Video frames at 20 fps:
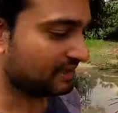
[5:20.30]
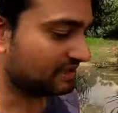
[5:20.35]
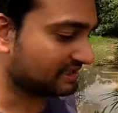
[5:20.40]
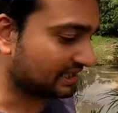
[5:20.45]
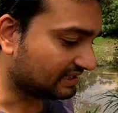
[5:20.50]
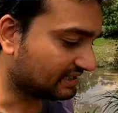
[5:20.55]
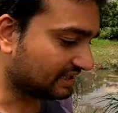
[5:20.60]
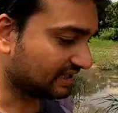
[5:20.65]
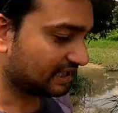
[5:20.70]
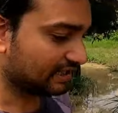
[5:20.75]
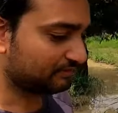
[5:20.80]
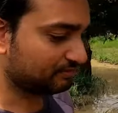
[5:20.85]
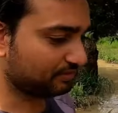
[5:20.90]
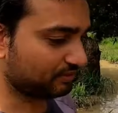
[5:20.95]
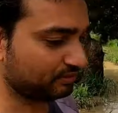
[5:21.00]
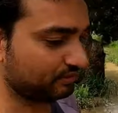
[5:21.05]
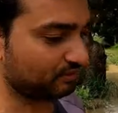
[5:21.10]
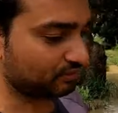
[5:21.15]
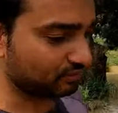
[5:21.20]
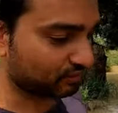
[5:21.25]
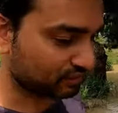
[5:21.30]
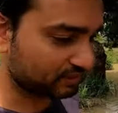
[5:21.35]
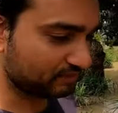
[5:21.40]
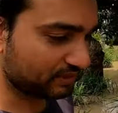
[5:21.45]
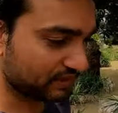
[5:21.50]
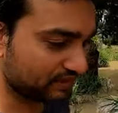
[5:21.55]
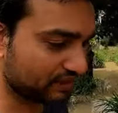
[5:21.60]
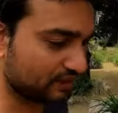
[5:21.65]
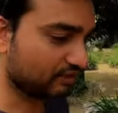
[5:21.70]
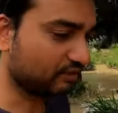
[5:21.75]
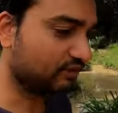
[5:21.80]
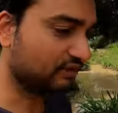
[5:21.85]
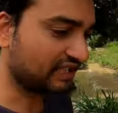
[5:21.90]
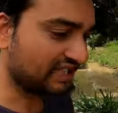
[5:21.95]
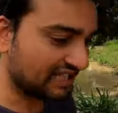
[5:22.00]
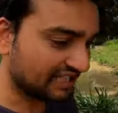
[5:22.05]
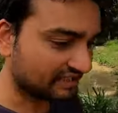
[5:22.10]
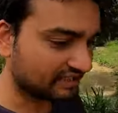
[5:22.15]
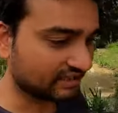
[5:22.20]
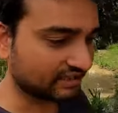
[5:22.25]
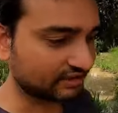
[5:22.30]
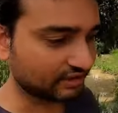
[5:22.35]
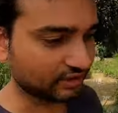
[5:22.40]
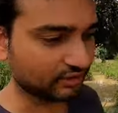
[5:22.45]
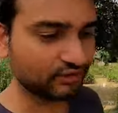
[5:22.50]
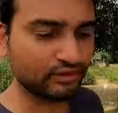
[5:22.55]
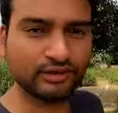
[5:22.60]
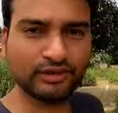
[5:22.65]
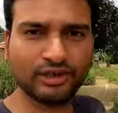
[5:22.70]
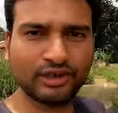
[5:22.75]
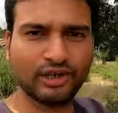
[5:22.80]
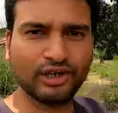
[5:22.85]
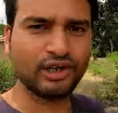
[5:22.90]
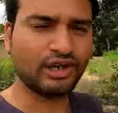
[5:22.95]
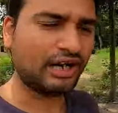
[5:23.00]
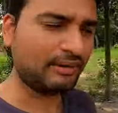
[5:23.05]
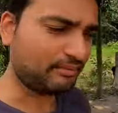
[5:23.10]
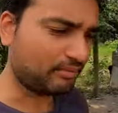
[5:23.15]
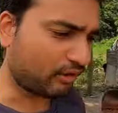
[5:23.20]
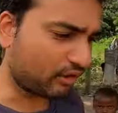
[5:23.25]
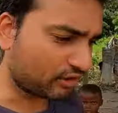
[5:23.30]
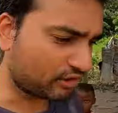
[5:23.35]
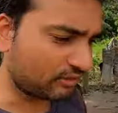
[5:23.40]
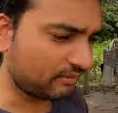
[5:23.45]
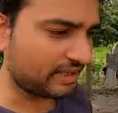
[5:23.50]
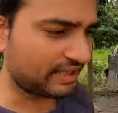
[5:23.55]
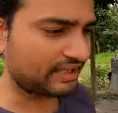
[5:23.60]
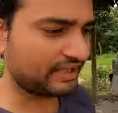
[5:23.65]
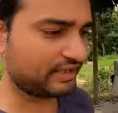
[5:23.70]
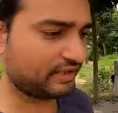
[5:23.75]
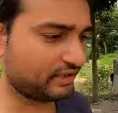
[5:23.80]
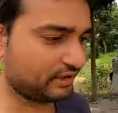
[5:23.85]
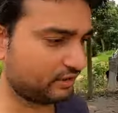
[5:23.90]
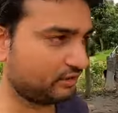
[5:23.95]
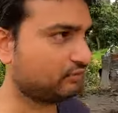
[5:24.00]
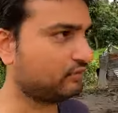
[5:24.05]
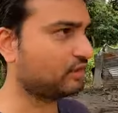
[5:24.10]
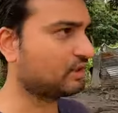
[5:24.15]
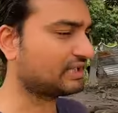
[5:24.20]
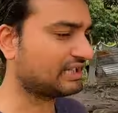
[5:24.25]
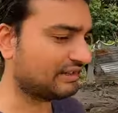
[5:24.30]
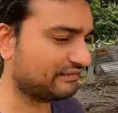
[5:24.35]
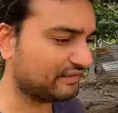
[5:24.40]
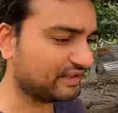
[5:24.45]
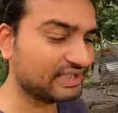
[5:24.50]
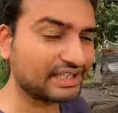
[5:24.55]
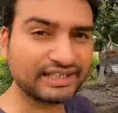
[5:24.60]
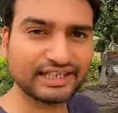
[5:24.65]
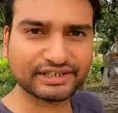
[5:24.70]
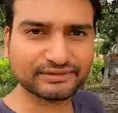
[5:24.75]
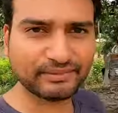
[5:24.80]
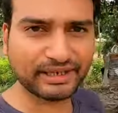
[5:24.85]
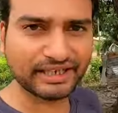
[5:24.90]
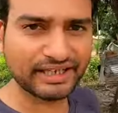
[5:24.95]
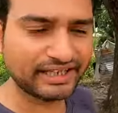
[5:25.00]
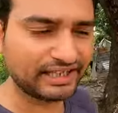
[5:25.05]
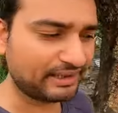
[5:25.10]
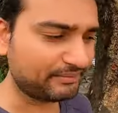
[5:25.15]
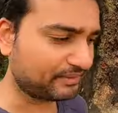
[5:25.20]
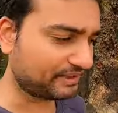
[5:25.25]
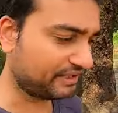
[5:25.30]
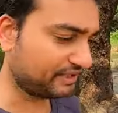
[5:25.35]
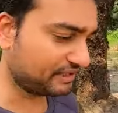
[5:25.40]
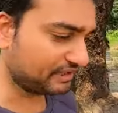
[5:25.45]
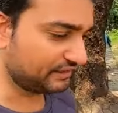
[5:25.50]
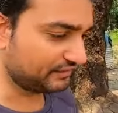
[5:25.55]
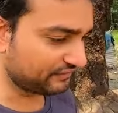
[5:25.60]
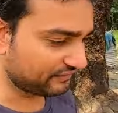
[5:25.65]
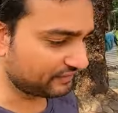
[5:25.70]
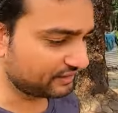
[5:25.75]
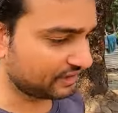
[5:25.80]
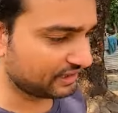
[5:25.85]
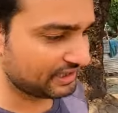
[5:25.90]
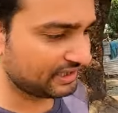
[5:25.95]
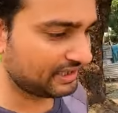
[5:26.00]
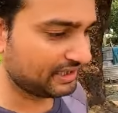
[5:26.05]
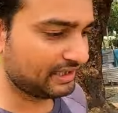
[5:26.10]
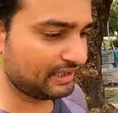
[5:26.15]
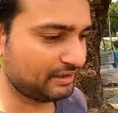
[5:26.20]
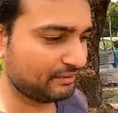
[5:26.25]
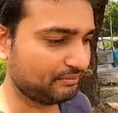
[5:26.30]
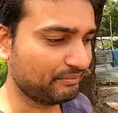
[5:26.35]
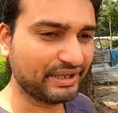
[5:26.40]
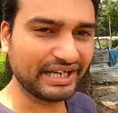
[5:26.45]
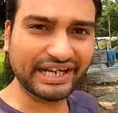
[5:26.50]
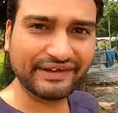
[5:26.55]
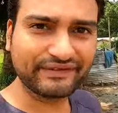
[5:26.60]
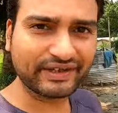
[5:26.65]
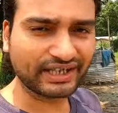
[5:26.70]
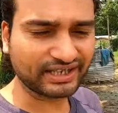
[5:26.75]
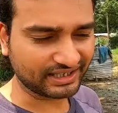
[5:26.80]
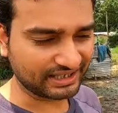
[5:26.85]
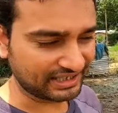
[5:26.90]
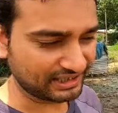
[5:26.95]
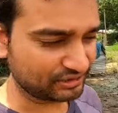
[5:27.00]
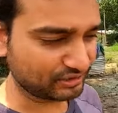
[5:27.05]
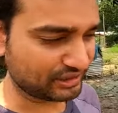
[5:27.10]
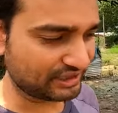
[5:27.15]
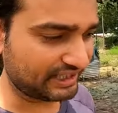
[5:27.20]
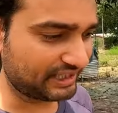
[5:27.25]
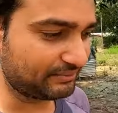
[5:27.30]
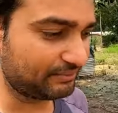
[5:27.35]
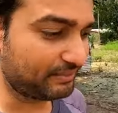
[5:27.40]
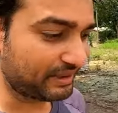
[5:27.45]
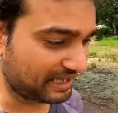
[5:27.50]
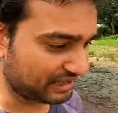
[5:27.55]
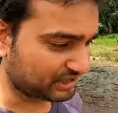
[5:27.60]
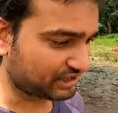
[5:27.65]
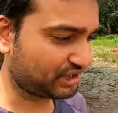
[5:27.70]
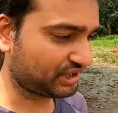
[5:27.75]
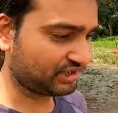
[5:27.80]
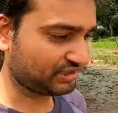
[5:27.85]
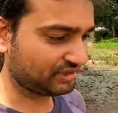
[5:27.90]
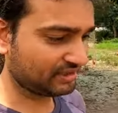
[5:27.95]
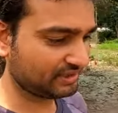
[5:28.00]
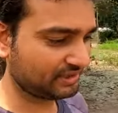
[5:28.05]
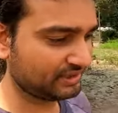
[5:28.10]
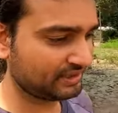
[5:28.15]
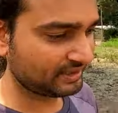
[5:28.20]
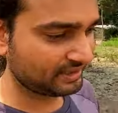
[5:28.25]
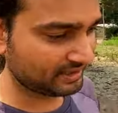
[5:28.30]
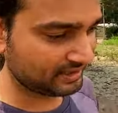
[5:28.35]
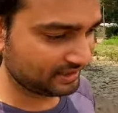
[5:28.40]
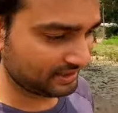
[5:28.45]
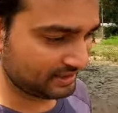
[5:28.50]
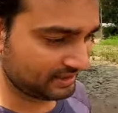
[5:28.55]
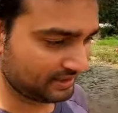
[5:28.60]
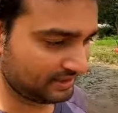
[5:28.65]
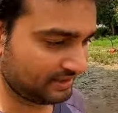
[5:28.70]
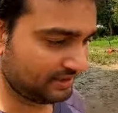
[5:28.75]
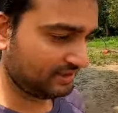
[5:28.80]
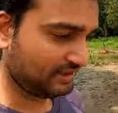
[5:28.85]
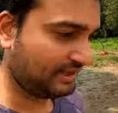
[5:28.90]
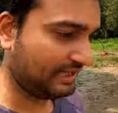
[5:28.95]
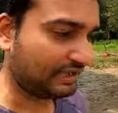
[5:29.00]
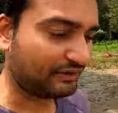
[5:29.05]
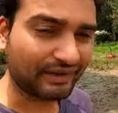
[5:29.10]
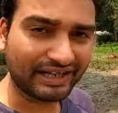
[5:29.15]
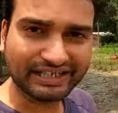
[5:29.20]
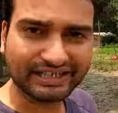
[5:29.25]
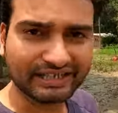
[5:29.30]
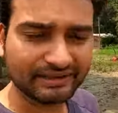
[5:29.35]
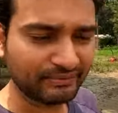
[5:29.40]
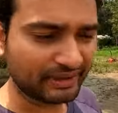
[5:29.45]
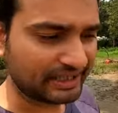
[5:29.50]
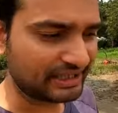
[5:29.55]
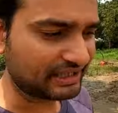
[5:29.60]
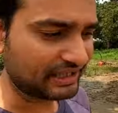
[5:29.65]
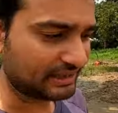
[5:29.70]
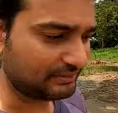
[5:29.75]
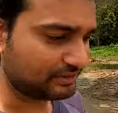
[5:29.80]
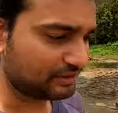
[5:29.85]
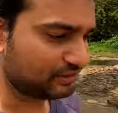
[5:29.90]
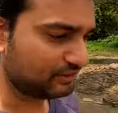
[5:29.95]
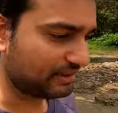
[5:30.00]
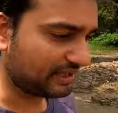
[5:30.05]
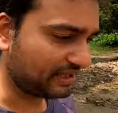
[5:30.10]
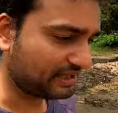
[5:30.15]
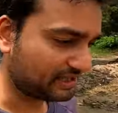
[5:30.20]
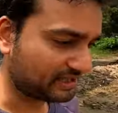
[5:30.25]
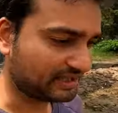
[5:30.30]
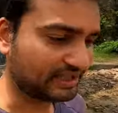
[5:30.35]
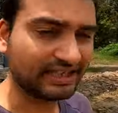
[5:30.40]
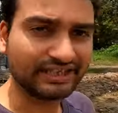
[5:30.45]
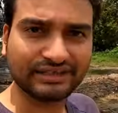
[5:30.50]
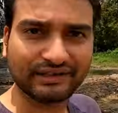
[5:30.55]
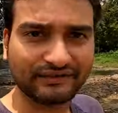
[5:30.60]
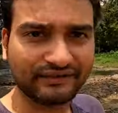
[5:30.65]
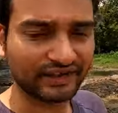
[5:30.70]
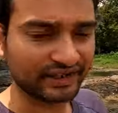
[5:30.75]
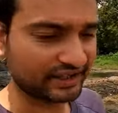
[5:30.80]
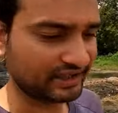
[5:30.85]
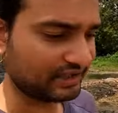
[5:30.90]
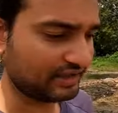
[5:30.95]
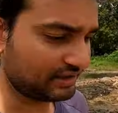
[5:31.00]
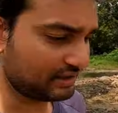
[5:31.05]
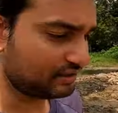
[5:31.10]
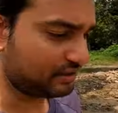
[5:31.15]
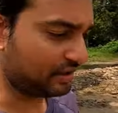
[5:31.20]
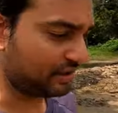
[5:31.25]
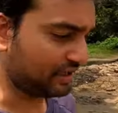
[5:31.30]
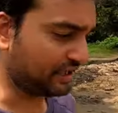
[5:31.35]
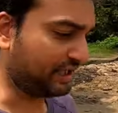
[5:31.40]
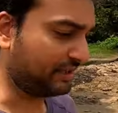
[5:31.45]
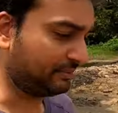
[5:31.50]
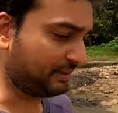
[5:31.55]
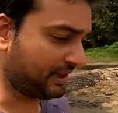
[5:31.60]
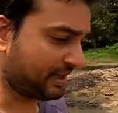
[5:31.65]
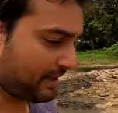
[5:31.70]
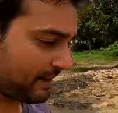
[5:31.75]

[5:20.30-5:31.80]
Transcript: बट जैसे ही आप उस बंदे को ग्रीट करते हो अब ऑटोमेटिक वो काफ़ी ज़्यादा स्माइलिंग आपकी तरफ बिहेव करता है जो कि एक बेस्ट एडवाइस है मेरी तरफ से जो मैंने सीखा इस अफ्रीका कॉन्टिनेंट